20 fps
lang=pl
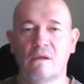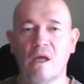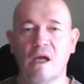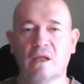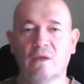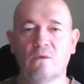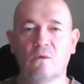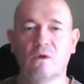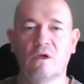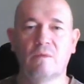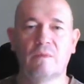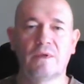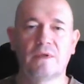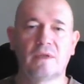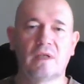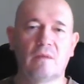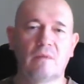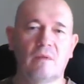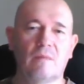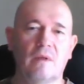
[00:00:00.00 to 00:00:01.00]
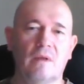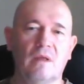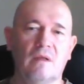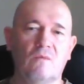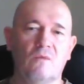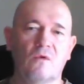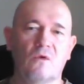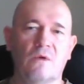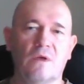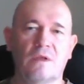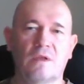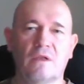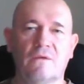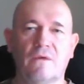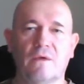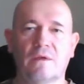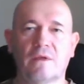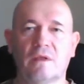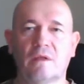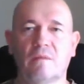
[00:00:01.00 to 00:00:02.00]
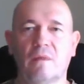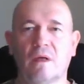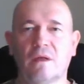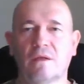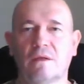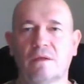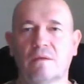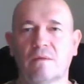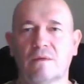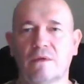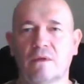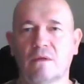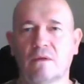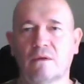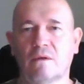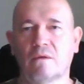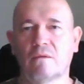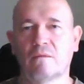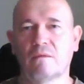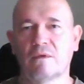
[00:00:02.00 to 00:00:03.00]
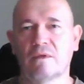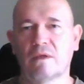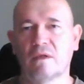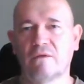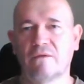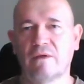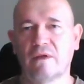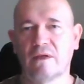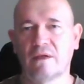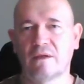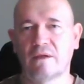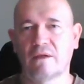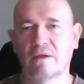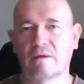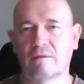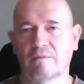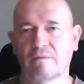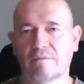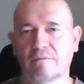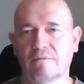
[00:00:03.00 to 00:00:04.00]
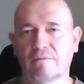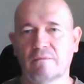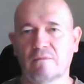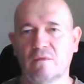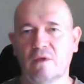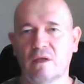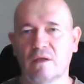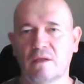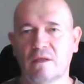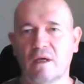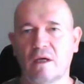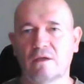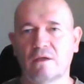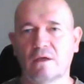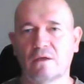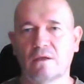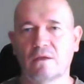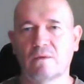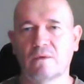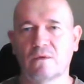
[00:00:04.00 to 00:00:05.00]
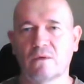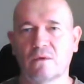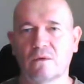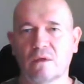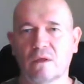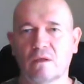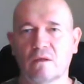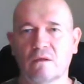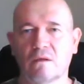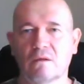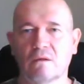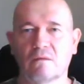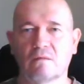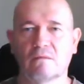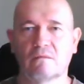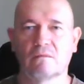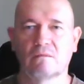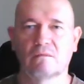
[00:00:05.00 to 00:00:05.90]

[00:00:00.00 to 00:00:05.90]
Jak długo bez siebie będę mógł jeszcze wytrzymać, skoro Sylwester nie zdarza się codziennie?